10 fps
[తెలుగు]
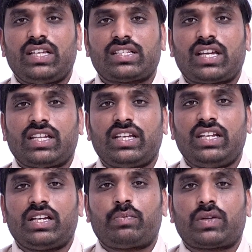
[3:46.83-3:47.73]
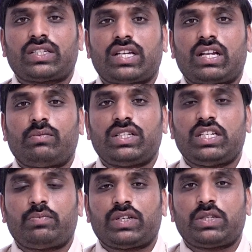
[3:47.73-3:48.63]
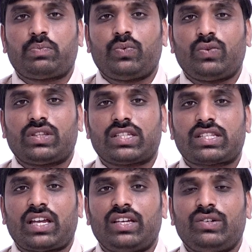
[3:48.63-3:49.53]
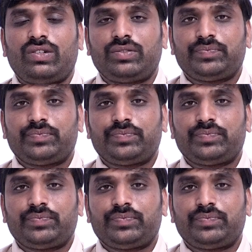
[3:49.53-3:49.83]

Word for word: ఈసారి ఎన్నిక ప్రచారం అని చెప్పేసి పూర్తి స్థాయిలో